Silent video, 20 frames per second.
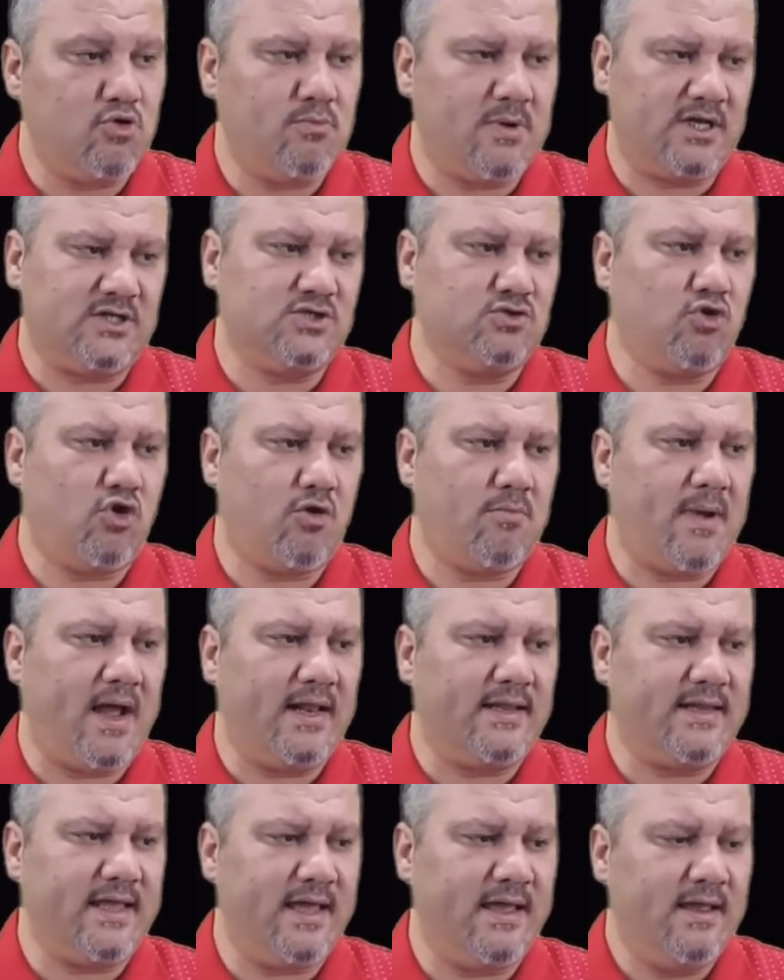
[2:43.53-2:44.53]
Bu maçı
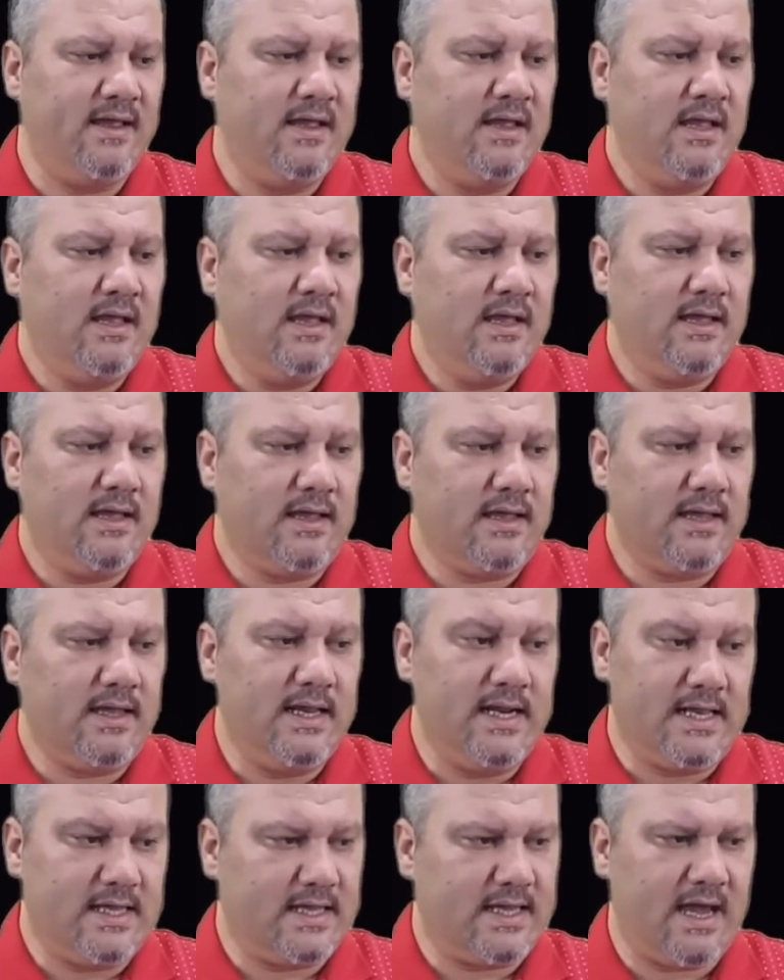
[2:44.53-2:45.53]
normalde e,
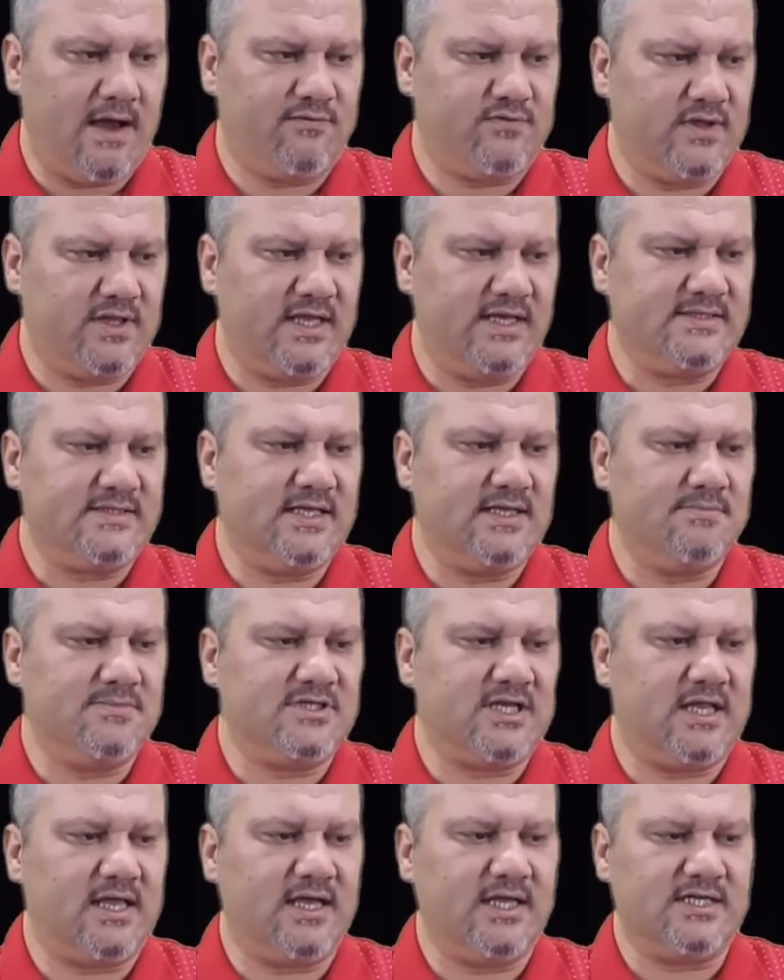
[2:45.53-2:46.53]
ilk iki haftada
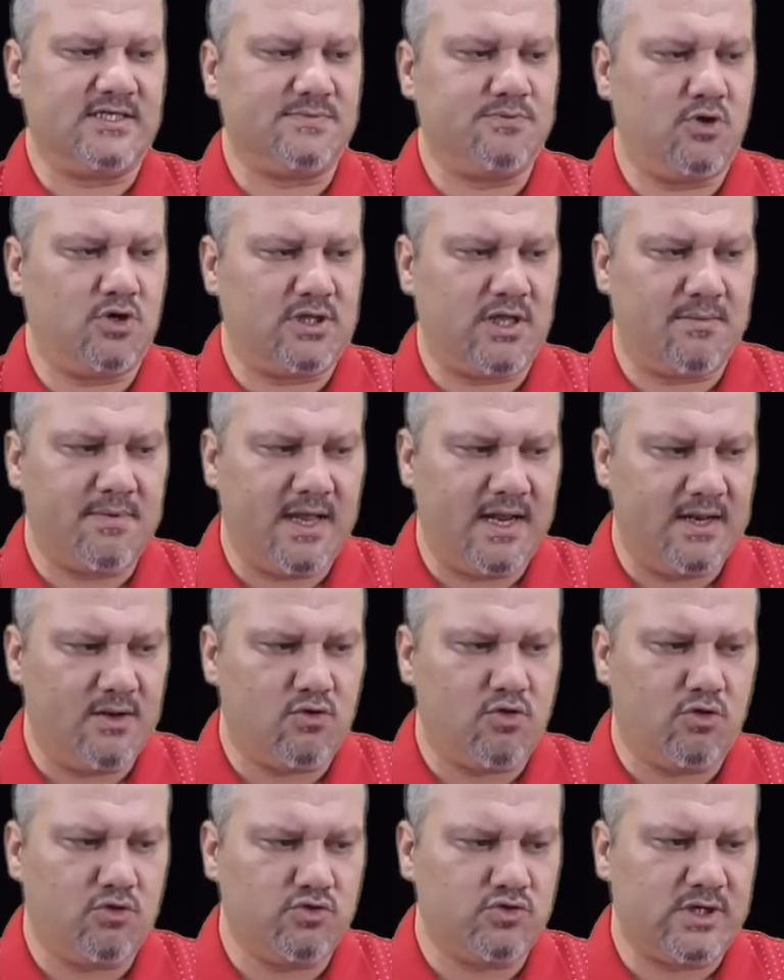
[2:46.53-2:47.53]
izlediğimiz Alanya Spor tabi
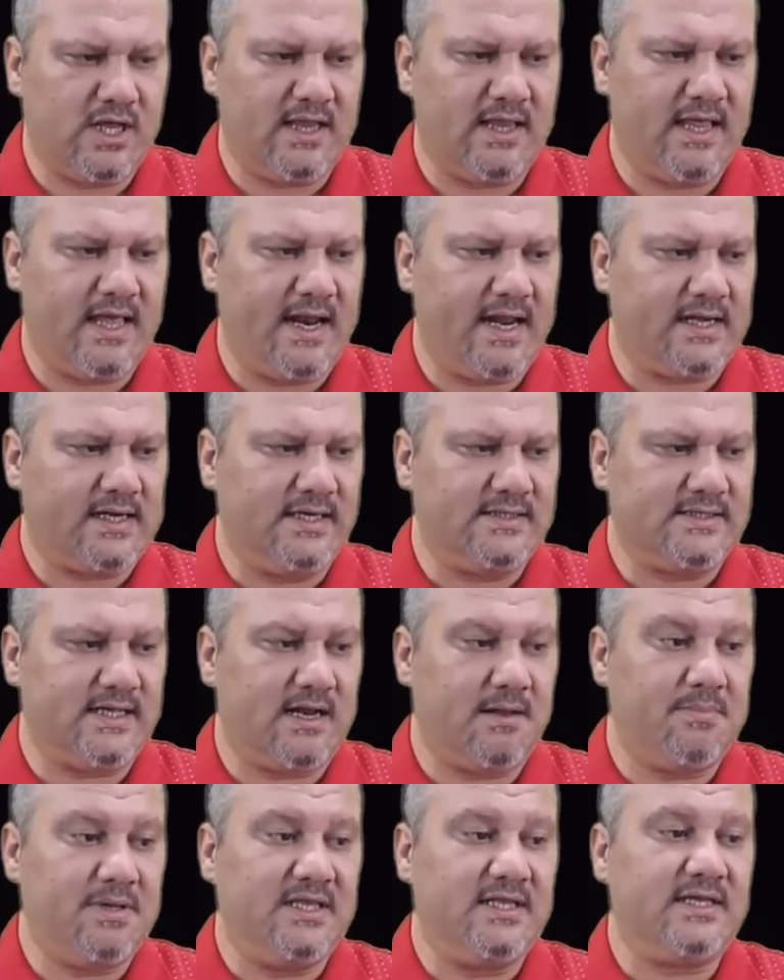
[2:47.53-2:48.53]
elini kolunu sallayarak
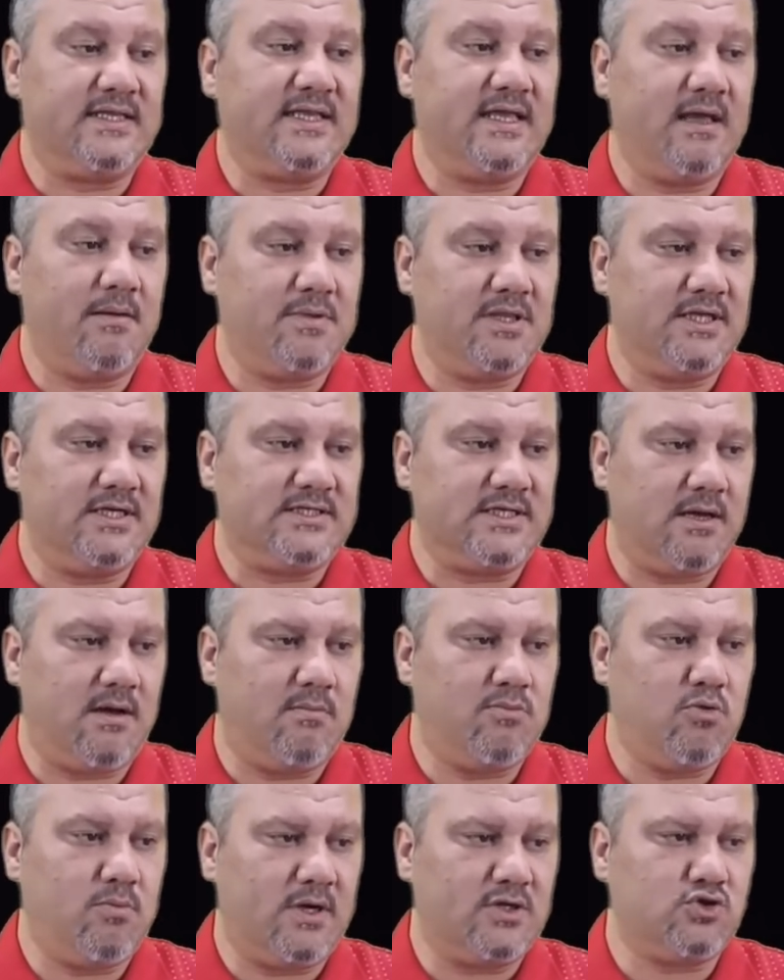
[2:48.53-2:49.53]
kazanabilir diyebiliriz
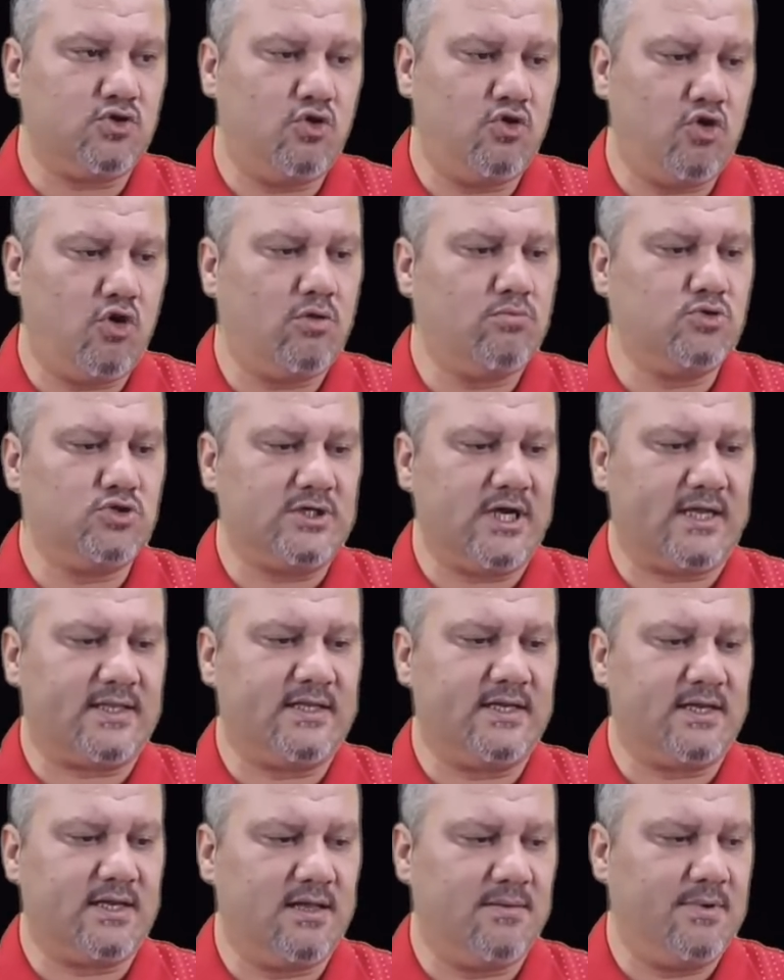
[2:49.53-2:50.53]
ama bu maç öyle
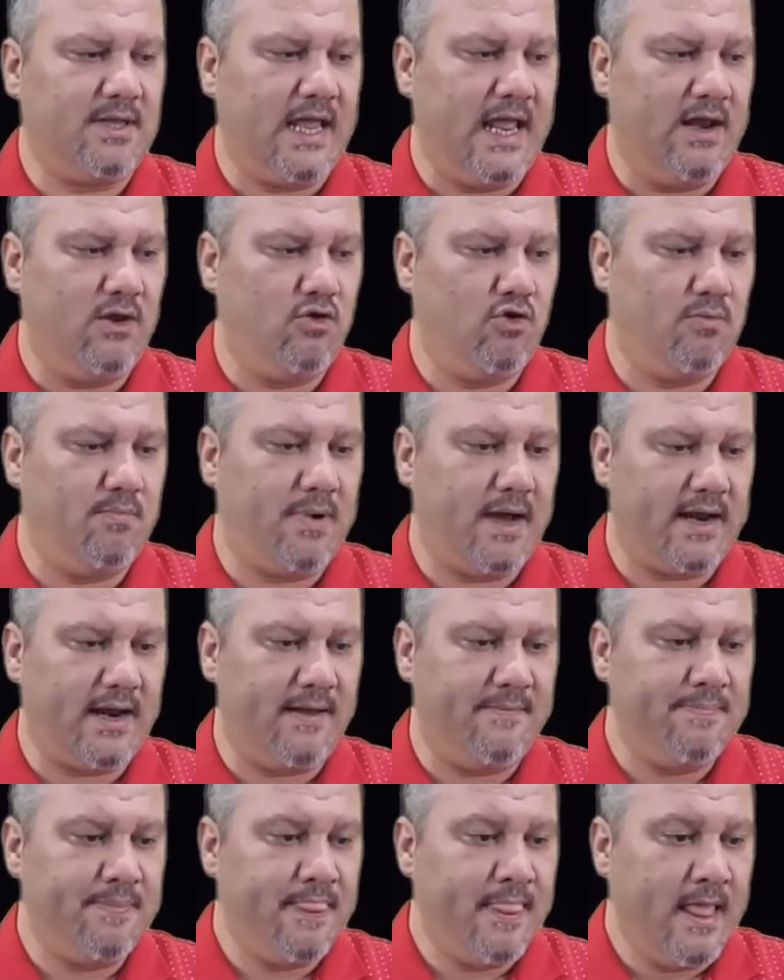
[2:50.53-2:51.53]
olmayacaktır gibi geliyor
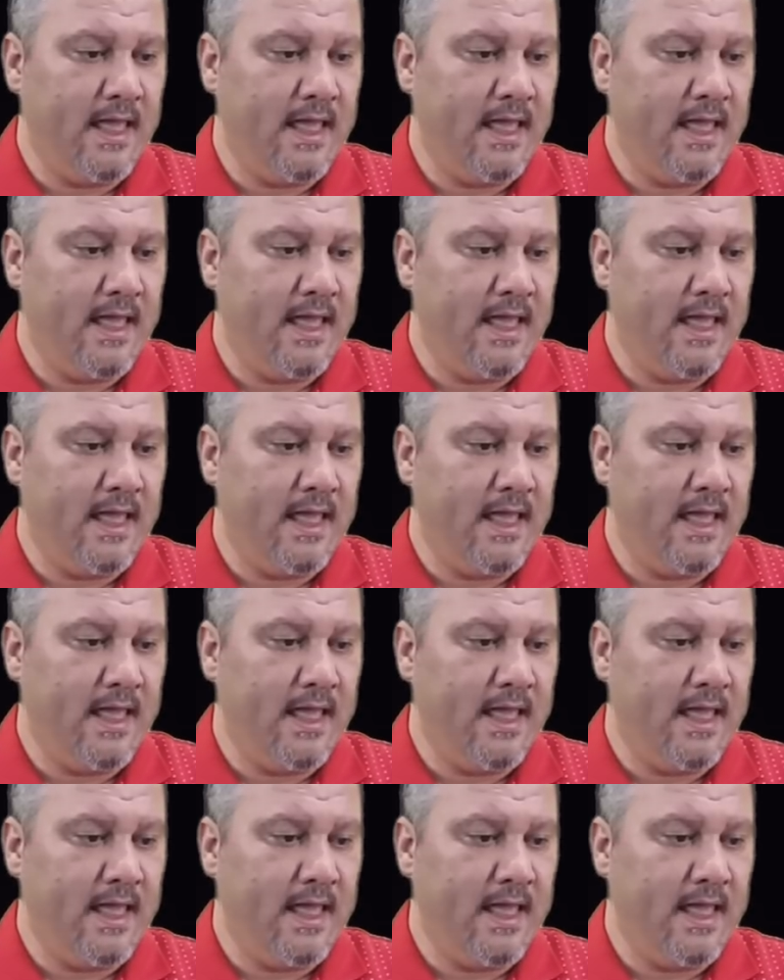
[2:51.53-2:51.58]
bana.